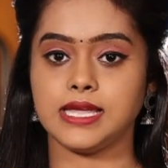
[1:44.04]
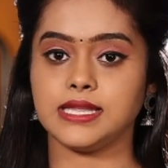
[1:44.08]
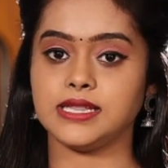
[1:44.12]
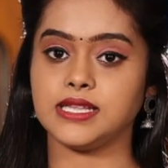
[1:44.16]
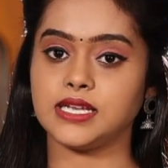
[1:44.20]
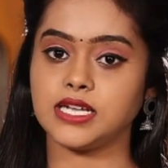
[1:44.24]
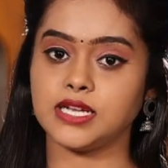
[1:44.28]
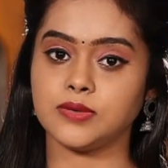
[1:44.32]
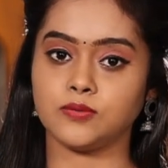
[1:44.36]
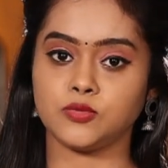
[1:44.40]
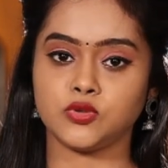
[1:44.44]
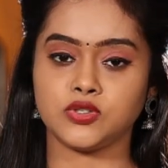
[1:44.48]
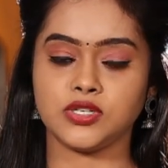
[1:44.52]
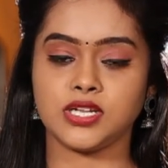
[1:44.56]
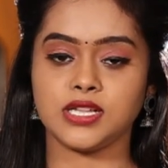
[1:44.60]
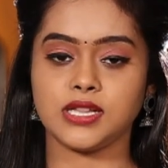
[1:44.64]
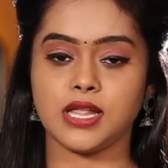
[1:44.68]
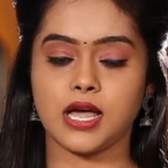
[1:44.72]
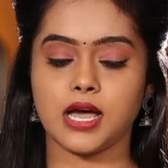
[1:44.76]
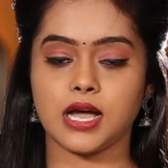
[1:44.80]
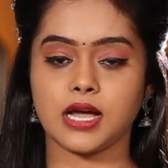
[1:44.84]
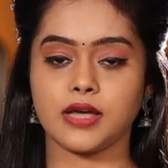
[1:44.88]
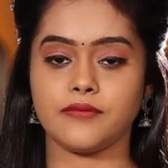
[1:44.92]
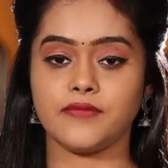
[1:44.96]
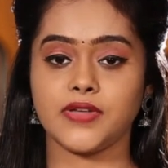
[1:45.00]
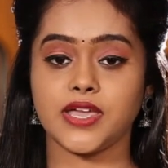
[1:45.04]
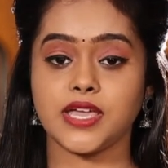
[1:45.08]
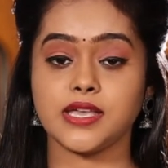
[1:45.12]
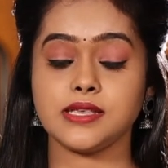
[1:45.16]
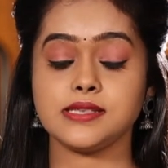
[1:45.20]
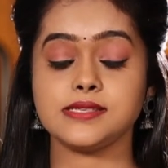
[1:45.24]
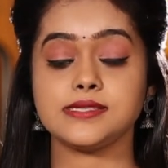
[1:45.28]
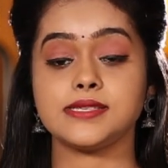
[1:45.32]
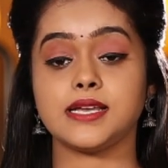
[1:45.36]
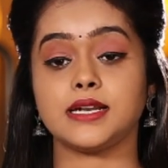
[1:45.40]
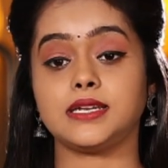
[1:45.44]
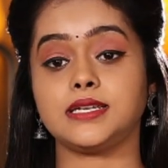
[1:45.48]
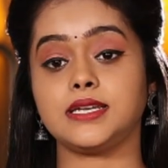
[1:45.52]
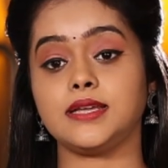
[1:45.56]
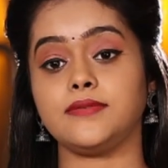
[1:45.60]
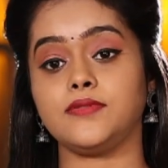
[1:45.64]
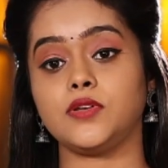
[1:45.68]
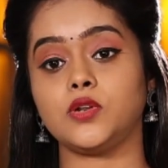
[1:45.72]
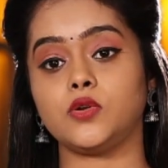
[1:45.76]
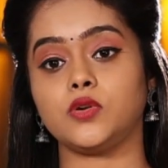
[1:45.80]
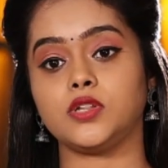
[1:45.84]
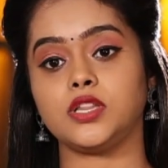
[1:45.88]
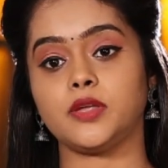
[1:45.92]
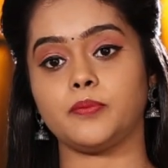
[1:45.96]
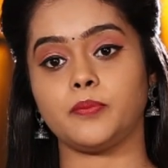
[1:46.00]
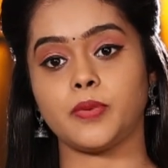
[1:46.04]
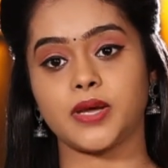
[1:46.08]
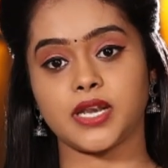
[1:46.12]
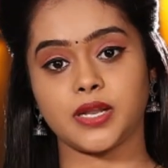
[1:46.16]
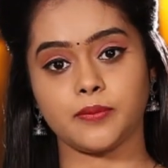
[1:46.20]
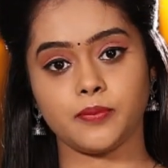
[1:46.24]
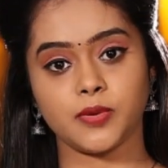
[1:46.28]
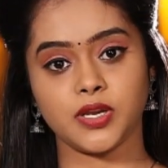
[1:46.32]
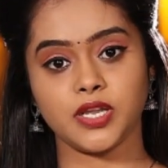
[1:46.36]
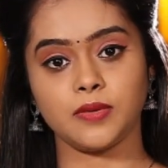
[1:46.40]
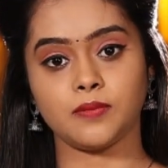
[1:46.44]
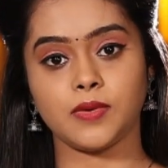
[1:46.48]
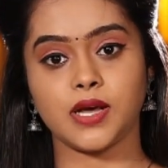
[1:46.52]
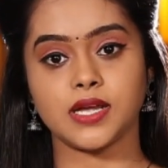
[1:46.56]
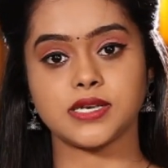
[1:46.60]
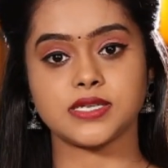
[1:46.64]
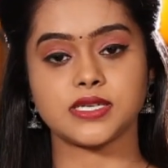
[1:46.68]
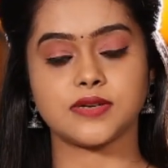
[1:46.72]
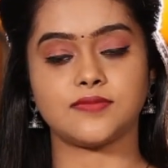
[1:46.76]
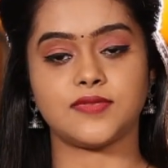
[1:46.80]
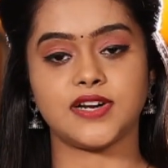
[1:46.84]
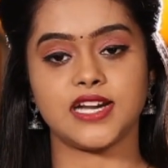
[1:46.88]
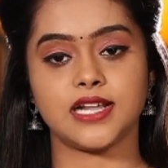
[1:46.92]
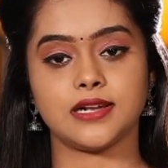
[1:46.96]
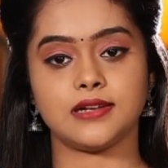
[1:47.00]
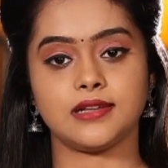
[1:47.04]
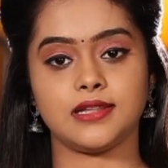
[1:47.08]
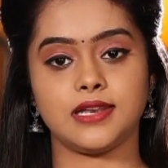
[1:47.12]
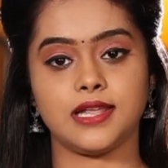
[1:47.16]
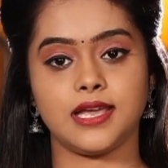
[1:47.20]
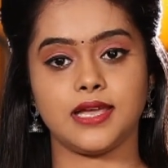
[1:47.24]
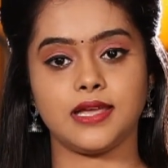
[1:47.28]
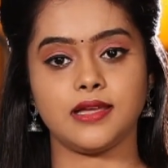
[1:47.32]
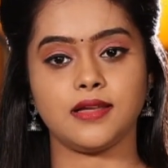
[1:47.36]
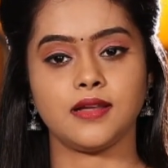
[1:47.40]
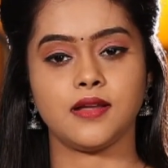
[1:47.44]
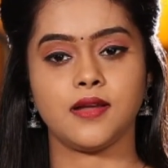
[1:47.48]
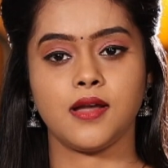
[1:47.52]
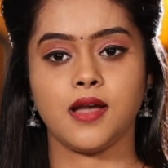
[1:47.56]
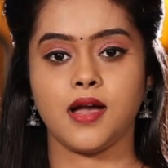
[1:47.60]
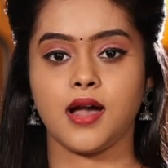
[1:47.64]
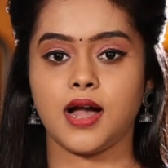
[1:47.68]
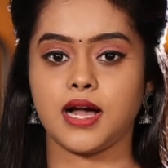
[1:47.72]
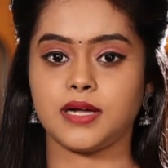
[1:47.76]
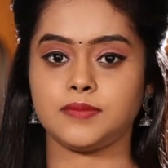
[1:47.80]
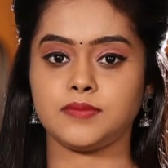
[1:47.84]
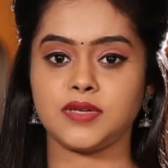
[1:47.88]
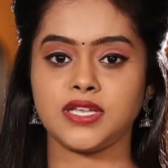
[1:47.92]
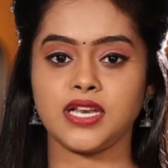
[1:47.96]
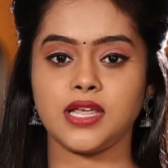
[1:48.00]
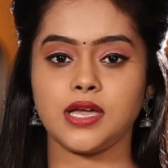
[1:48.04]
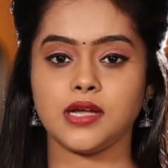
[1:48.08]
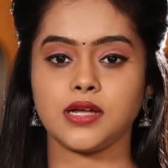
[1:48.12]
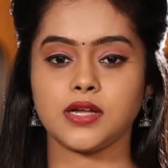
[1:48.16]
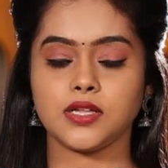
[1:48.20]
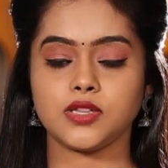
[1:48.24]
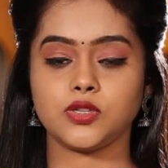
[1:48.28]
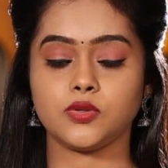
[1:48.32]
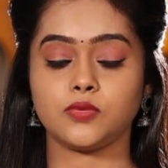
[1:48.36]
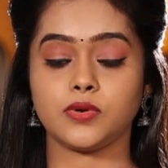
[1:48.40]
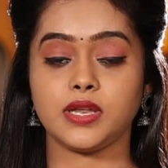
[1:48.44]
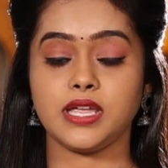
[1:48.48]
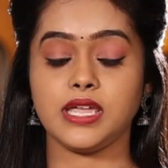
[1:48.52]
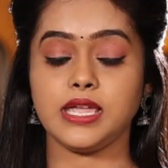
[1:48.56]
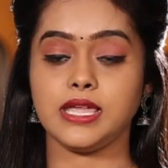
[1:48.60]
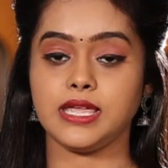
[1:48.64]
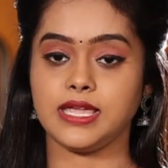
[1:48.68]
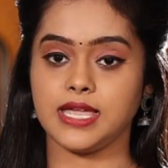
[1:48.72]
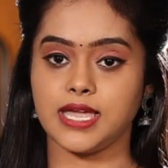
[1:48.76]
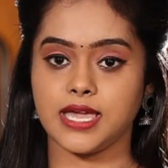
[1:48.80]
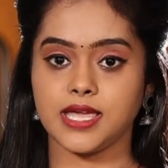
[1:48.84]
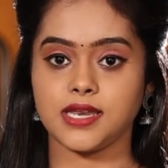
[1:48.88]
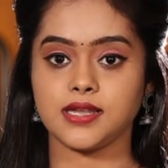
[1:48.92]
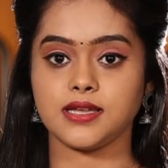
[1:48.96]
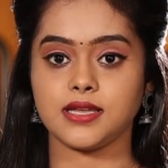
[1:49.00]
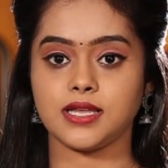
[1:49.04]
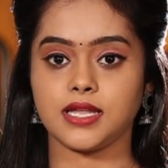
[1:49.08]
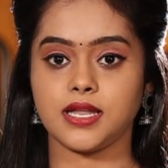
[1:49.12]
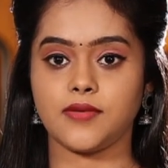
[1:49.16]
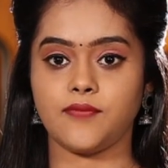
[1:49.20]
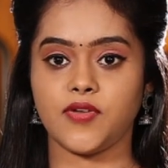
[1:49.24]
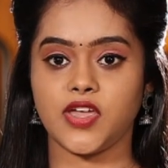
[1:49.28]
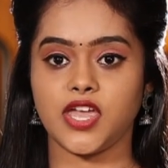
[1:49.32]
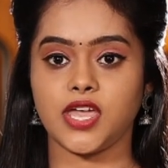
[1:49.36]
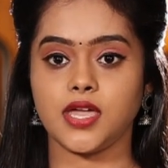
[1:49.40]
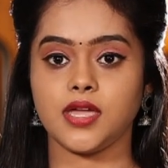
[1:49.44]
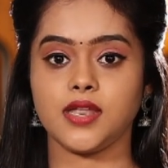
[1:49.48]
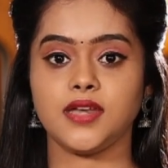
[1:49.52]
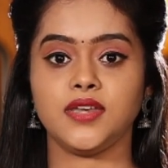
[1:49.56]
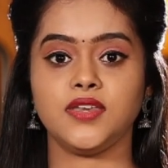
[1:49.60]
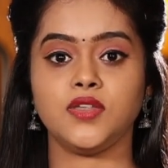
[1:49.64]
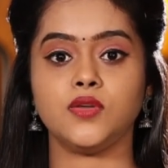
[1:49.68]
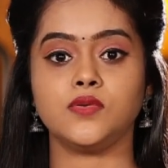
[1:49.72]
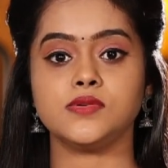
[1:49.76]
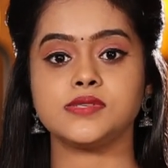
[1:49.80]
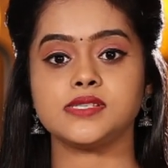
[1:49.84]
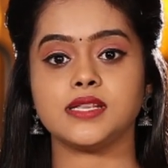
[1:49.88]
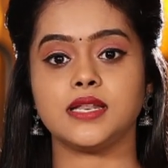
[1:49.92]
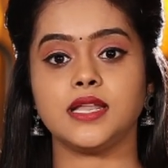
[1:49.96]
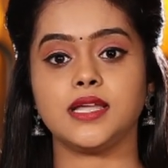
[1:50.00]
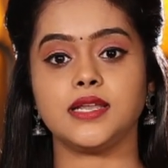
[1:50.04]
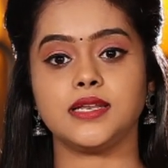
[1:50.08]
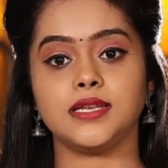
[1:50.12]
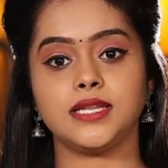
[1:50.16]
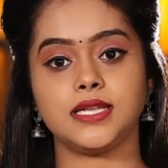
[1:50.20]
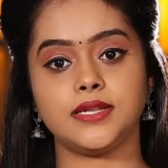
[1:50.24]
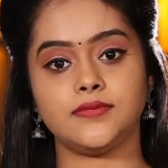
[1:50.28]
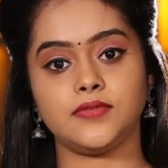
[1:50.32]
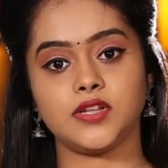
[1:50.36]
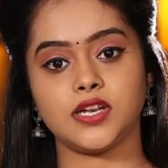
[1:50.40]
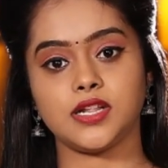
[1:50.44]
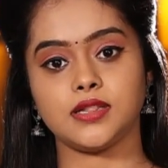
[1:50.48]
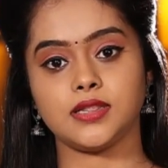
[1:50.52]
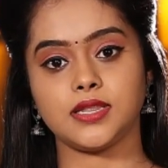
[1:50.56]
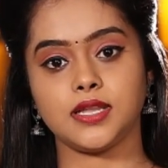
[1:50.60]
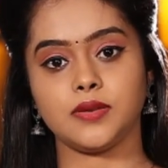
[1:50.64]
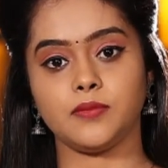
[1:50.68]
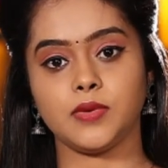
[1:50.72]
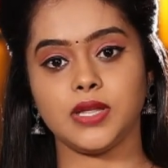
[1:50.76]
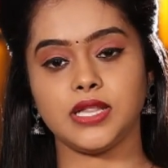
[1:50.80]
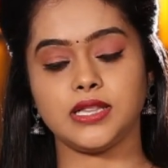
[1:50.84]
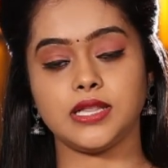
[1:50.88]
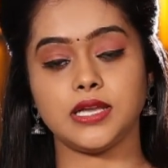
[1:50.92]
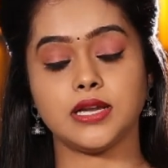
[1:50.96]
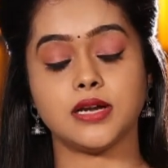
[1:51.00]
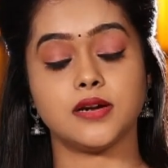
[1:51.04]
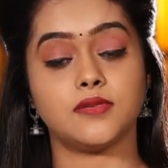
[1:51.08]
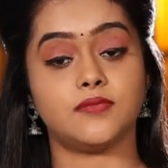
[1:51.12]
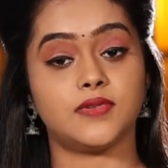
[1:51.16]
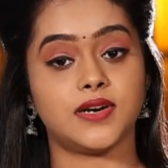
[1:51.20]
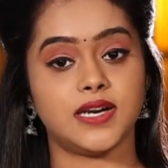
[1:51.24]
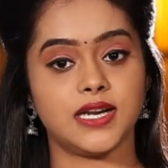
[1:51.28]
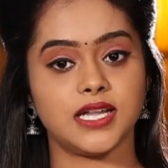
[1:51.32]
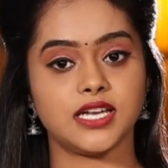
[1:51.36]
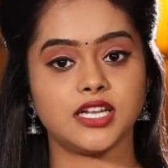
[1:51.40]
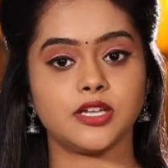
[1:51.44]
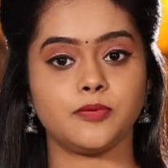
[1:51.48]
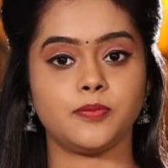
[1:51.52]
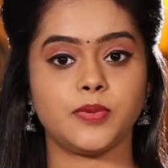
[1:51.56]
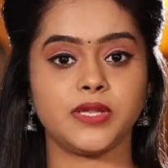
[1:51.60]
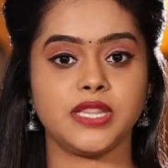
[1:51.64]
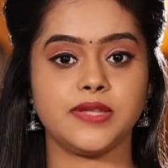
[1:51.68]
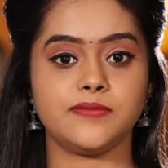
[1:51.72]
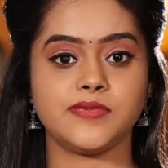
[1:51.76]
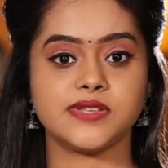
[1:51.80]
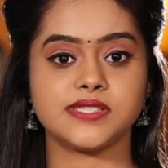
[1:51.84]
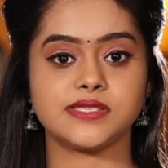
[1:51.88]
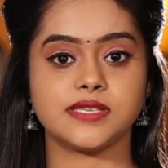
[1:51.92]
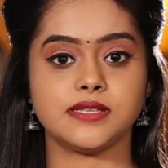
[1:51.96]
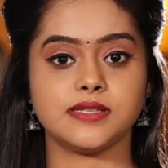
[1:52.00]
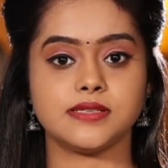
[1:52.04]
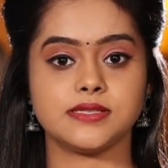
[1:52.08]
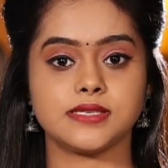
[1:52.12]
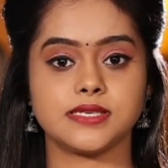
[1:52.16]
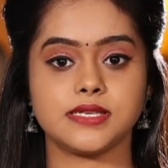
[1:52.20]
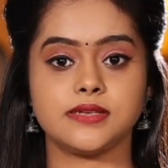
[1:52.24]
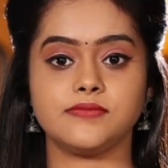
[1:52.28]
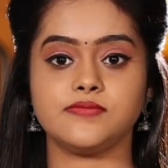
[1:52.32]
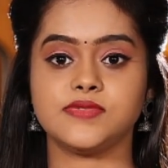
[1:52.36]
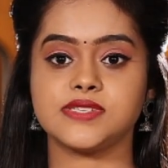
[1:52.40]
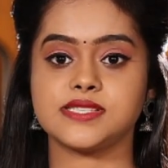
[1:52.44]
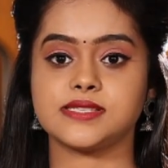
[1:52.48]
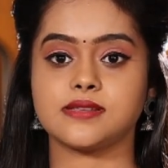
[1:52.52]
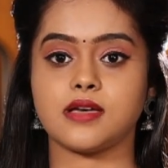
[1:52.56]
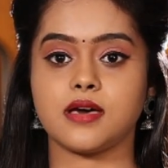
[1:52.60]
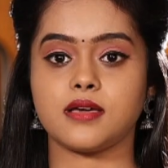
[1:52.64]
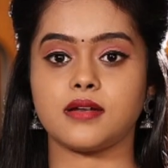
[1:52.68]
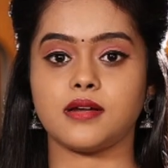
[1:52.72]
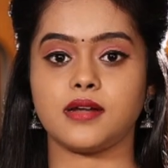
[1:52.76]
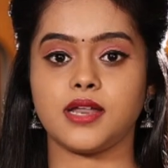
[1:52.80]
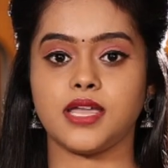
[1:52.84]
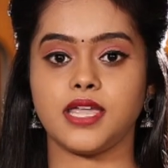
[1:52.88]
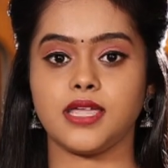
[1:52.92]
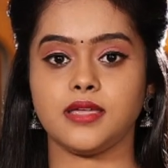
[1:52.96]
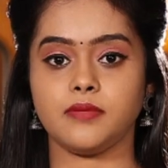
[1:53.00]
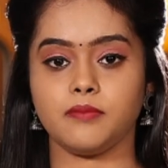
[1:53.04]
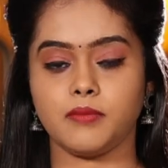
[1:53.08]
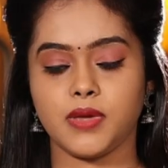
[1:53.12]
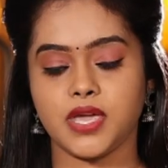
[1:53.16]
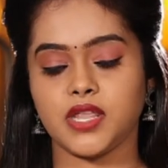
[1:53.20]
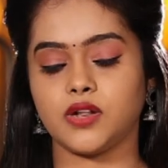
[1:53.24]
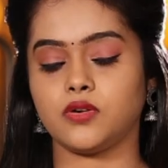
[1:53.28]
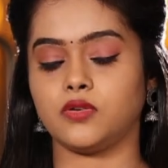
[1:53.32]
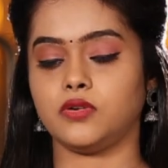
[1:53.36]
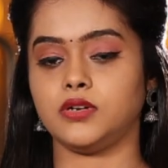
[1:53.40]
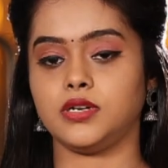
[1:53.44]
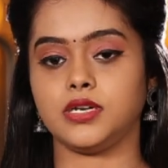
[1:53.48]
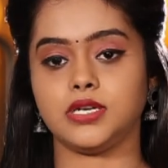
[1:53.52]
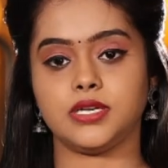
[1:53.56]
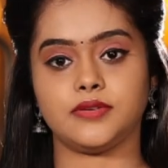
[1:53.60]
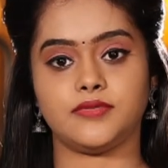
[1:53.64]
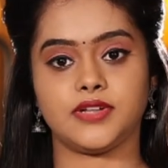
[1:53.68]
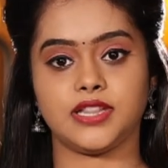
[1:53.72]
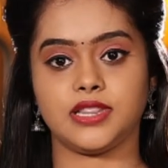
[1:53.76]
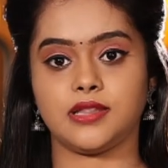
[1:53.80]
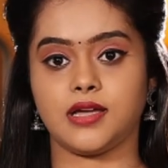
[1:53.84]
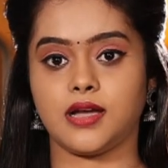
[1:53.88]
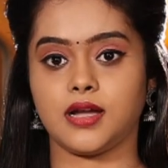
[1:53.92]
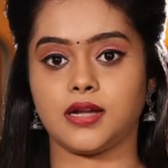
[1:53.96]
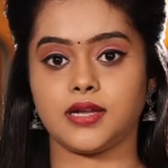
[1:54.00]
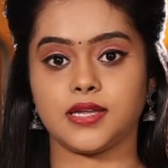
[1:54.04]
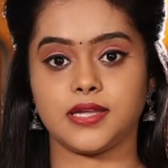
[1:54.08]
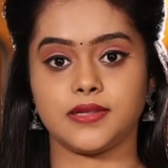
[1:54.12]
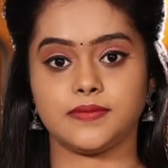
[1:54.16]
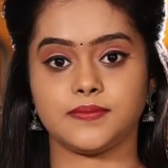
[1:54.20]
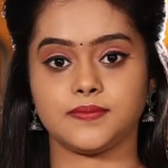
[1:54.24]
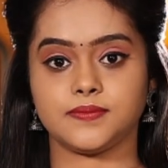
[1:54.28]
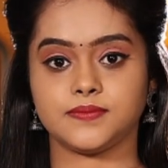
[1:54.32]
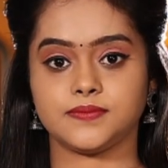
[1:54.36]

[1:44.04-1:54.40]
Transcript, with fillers: இதுக்கு முன்னதாகவே சட்டவிரோத பண பரிமாற்ற வழக்கில் அமலாக்கத்துறை ஏற்கனவே நியூஸ் கிளிக் நிறுவனத்தின் மீது வழக்கு பதிவு செஞ்சு விசாரணை மேற்கொண்டுட்டு வந்தாங்க